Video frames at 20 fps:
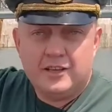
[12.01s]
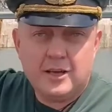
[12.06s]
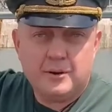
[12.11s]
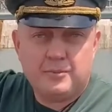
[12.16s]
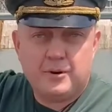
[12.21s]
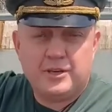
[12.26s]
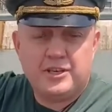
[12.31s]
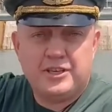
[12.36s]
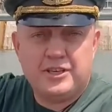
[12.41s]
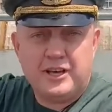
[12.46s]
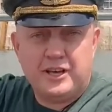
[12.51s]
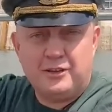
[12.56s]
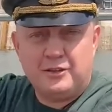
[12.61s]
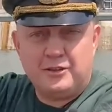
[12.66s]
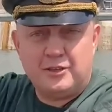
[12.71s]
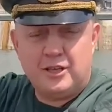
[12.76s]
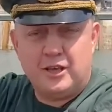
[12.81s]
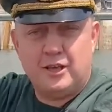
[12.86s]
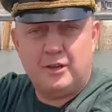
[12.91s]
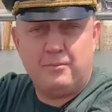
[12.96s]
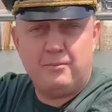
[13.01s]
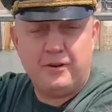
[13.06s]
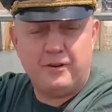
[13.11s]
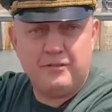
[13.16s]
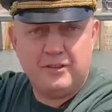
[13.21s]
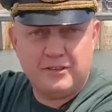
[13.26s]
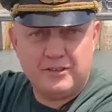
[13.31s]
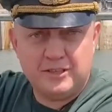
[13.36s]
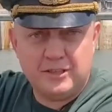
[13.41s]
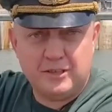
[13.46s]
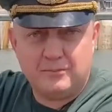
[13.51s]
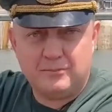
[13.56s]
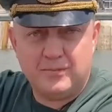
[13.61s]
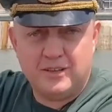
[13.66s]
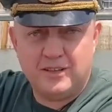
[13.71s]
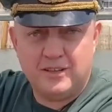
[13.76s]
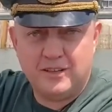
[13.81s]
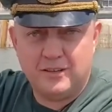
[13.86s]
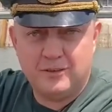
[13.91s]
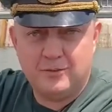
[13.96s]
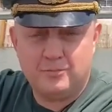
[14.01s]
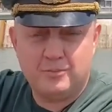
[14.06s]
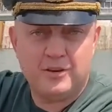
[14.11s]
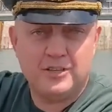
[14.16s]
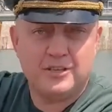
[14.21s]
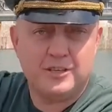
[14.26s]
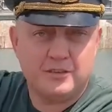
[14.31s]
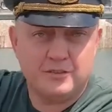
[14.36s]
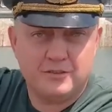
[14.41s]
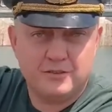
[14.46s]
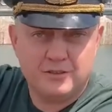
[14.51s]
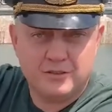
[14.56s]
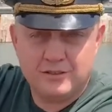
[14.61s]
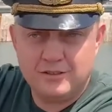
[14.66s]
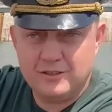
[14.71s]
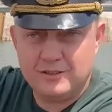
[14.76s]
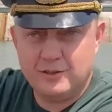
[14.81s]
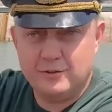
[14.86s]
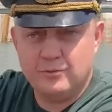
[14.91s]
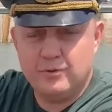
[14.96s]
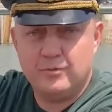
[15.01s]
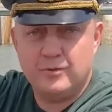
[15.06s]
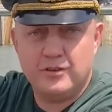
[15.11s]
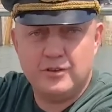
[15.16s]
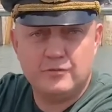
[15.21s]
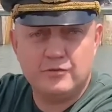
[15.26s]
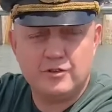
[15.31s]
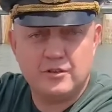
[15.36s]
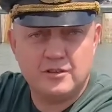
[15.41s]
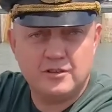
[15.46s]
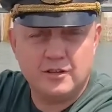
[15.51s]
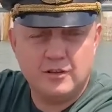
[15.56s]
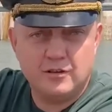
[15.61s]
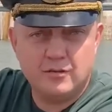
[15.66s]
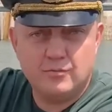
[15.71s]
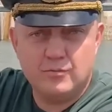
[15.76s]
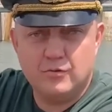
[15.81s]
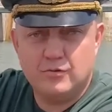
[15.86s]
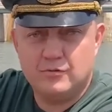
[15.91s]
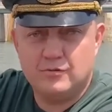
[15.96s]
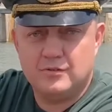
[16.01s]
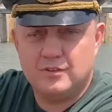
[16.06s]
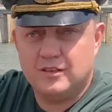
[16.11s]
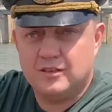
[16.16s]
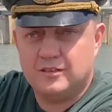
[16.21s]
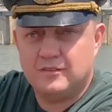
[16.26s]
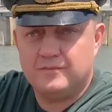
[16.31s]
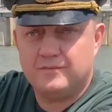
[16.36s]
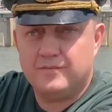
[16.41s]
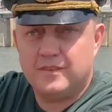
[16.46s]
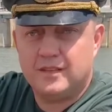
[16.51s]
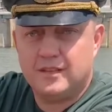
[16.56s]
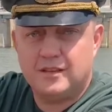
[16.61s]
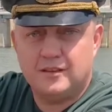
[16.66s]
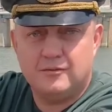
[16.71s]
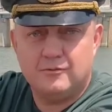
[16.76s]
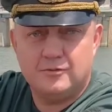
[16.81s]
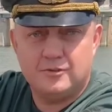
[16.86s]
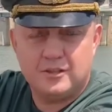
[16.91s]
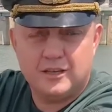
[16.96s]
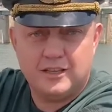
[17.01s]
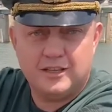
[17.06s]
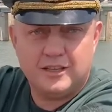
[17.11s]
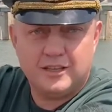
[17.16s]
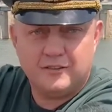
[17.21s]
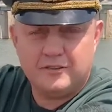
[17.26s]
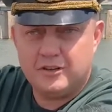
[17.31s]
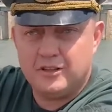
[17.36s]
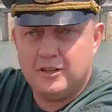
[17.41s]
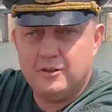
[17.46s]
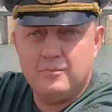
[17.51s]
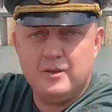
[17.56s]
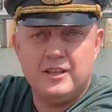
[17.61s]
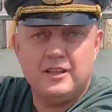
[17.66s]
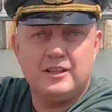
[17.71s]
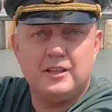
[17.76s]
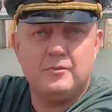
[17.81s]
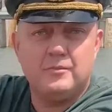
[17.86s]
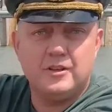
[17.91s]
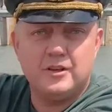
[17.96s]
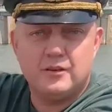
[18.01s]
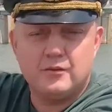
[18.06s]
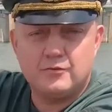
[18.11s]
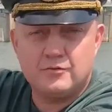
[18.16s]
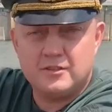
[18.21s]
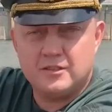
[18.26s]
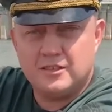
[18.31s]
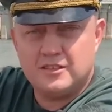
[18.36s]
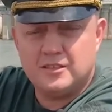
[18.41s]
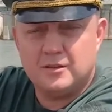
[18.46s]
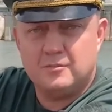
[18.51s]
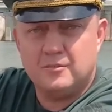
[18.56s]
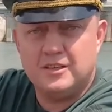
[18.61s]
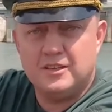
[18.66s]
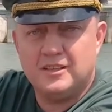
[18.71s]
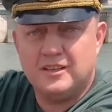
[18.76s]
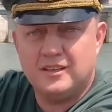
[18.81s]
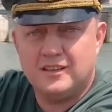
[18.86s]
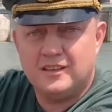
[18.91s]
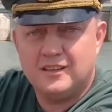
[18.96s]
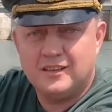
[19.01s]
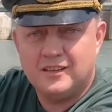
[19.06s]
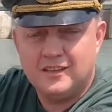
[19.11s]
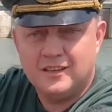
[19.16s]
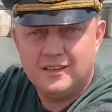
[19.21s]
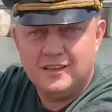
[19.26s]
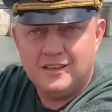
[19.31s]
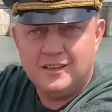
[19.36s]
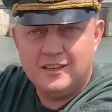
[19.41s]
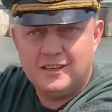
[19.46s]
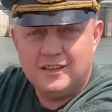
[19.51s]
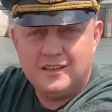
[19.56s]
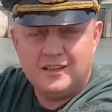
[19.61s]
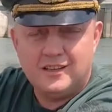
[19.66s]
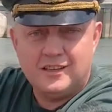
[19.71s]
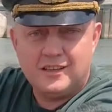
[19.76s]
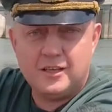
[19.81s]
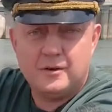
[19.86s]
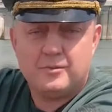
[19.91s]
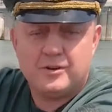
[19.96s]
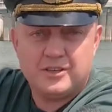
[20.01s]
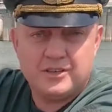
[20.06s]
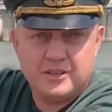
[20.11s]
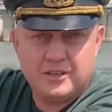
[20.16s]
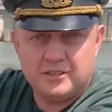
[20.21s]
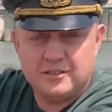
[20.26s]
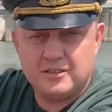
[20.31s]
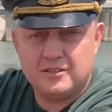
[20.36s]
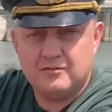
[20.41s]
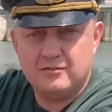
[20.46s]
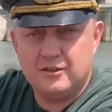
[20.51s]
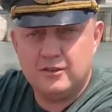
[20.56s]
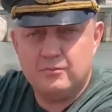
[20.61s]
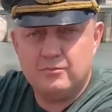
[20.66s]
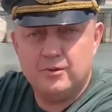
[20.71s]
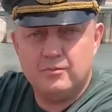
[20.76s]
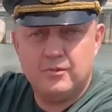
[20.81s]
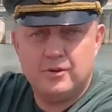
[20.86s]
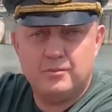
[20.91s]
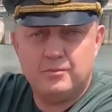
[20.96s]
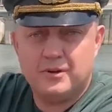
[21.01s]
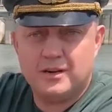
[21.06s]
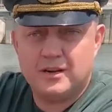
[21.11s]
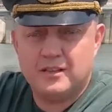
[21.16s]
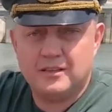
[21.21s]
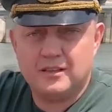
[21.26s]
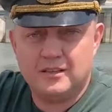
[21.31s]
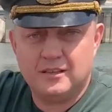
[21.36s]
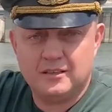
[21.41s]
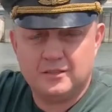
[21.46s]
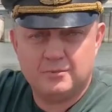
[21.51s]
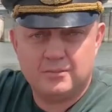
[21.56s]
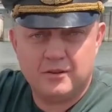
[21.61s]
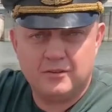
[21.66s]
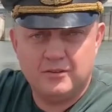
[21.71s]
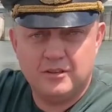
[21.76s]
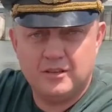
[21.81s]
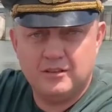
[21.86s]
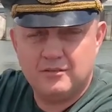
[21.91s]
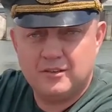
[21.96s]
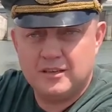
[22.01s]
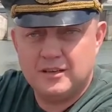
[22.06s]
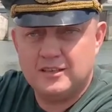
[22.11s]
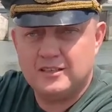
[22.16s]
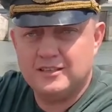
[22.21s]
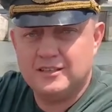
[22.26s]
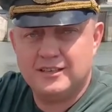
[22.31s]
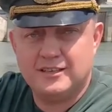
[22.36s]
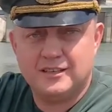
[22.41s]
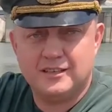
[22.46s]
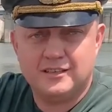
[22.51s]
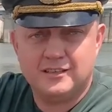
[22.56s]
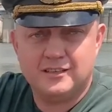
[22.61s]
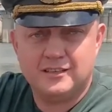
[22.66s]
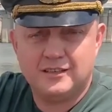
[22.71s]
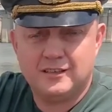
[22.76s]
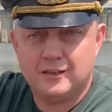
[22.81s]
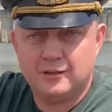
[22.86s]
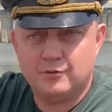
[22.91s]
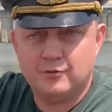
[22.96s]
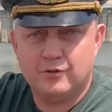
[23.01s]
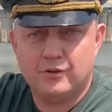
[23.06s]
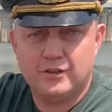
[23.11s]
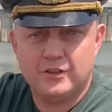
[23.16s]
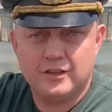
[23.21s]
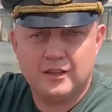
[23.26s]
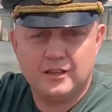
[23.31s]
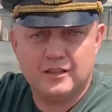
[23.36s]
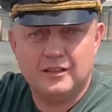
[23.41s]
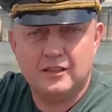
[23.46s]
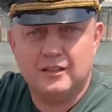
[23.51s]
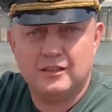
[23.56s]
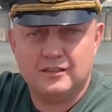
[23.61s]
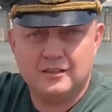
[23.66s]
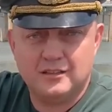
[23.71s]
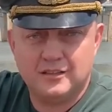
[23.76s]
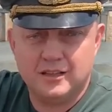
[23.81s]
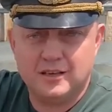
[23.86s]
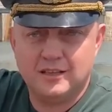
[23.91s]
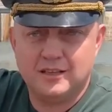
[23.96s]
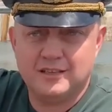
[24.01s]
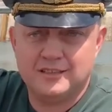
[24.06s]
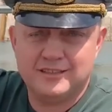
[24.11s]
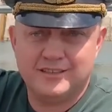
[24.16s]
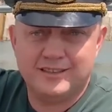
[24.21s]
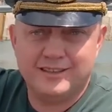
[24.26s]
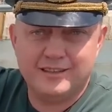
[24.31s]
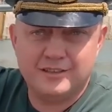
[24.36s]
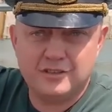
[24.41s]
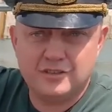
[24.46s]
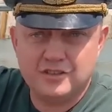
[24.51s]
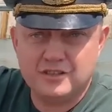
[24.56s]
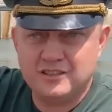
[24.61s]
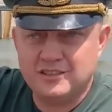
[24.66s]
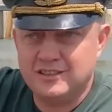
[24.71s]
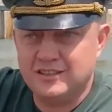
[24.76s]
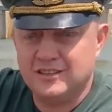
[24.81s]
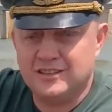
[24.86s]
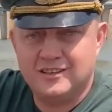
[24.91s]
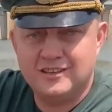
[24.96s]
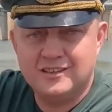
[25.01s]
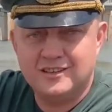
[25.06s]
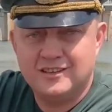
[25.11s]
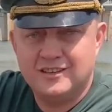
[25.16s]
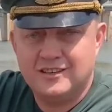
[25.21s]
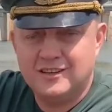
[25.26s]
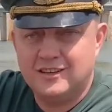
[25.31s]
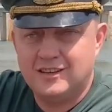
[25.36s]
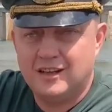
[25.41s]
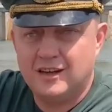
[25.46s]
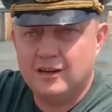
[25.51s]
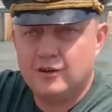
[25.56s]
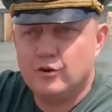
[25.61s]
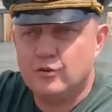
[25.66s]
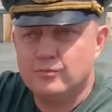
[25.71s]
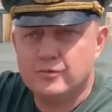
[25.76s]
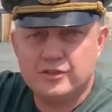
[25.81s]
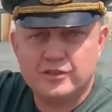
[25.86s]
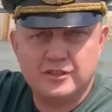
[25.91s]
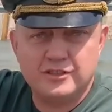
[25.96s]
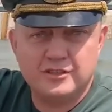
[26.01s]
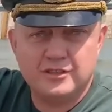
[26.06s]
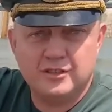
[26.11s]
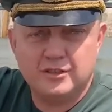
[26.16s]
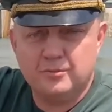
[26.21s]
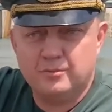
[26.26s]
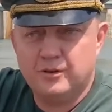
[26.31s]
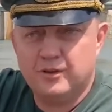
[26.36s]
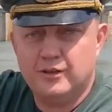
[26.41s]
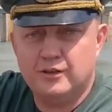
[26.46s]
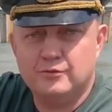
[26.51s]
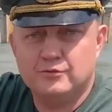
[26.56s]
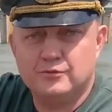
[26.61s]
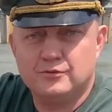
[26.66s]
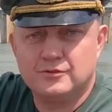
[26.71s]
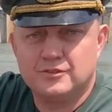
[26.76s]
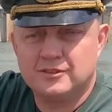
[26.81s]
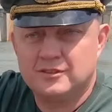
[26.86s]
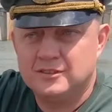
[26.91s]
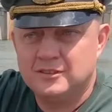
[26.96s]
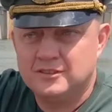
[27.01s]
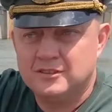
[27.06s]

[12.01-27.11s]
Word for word: Я прощаюсь. Привет всем. Прощаюсь не с любимой девушкой, слава богу, да. А вот. Хотя, наверное, не менее для меня грустное событие. Я прощаюсь со своей любимой партией «Справедливая Россия», которой я отдал 13 лет жизни, огромный жизненный период,